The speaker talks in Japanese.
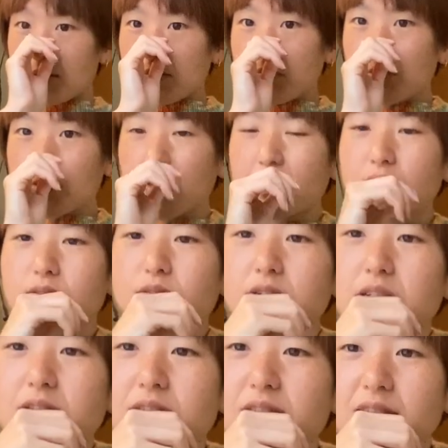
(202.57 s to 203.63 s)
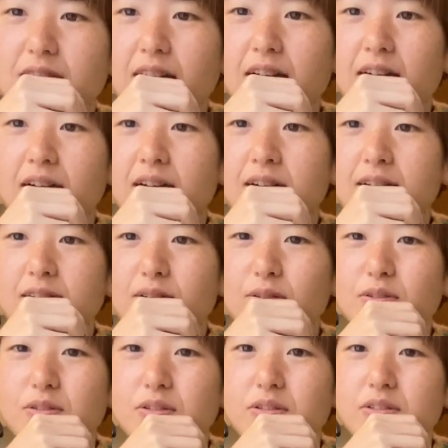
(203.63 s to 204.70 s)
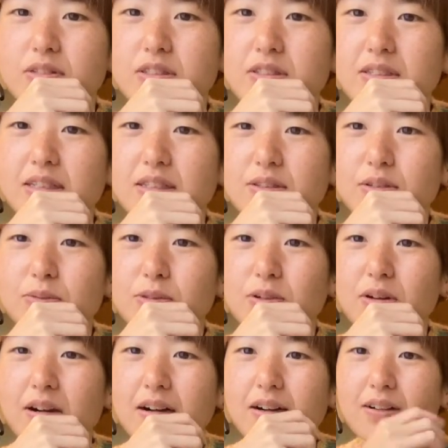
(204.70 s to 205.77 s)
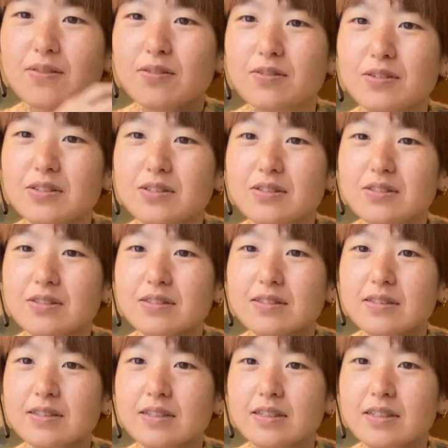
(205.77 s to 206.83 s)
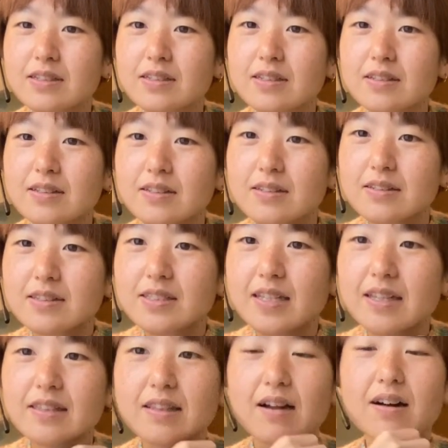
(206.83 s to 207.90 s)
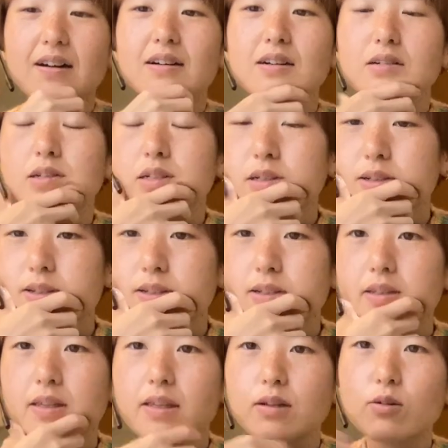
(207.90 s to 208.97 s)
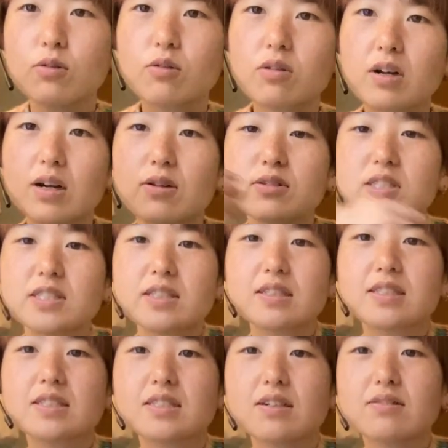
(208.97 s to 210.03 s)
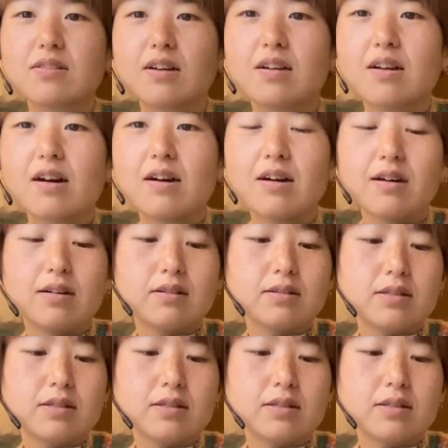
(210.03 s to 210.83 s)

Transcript: もう結構いろんなこのスウェットとかこういうセーターここが落ちてきちゃうから